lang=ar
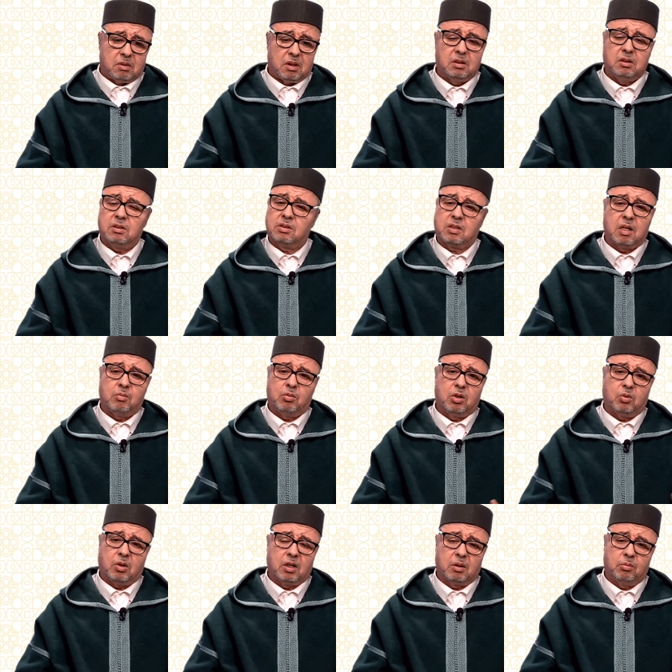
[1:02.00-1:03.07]
غادي نتكلم على
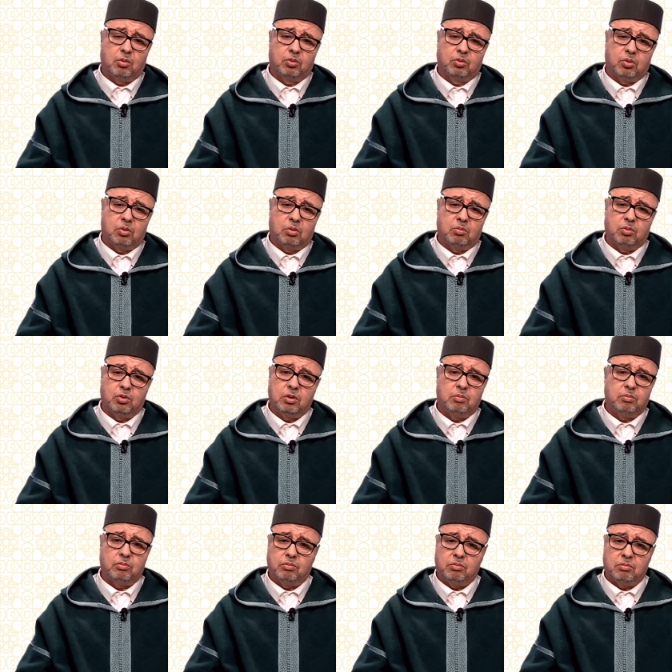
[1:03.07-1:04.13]
واحد الموضوع
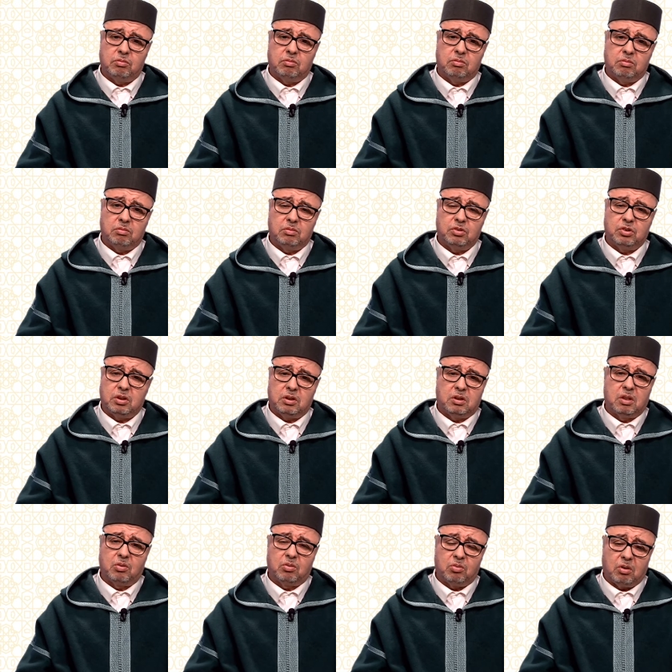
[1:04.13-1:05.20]
مهم
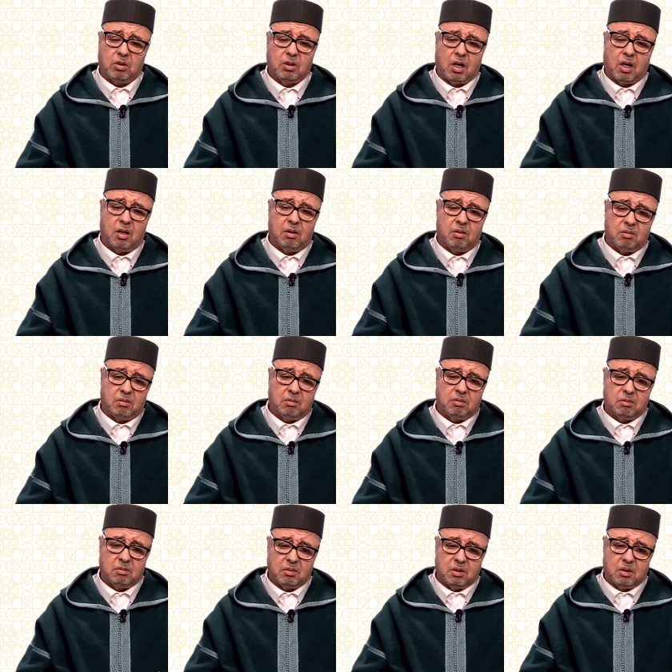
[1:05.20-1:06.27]
جدا وحنا
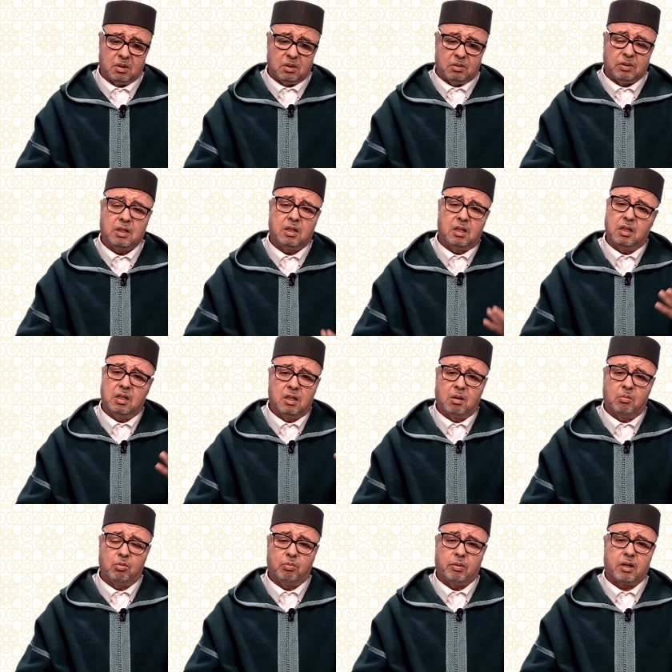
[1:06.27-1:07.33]
في هذه الليله
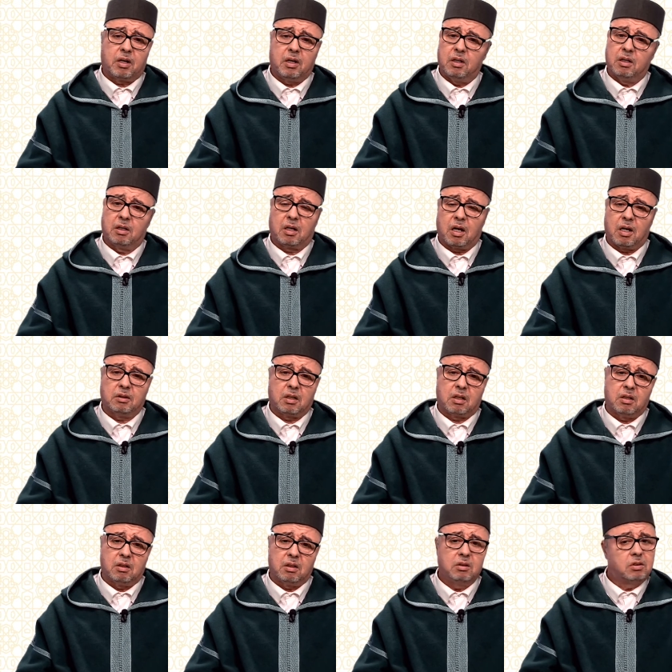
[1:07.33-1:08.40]
المباركه ليله القدر
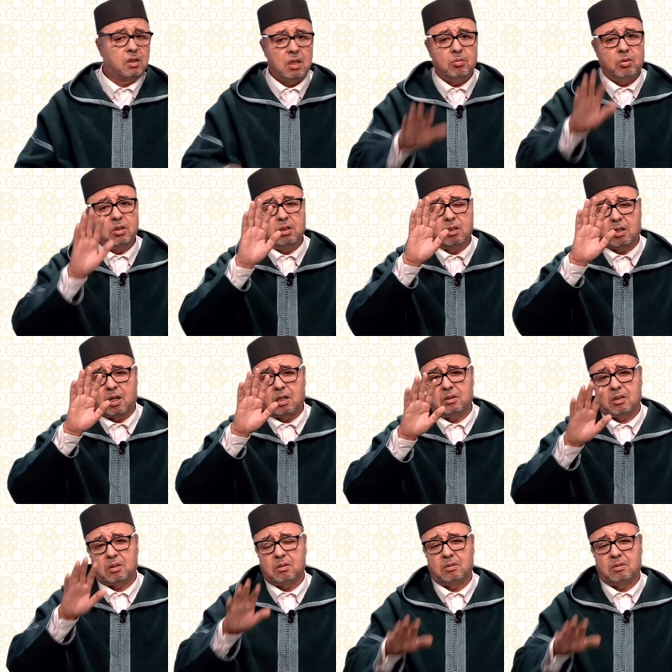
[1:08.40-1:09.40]
غنتكلموا على ليله القدر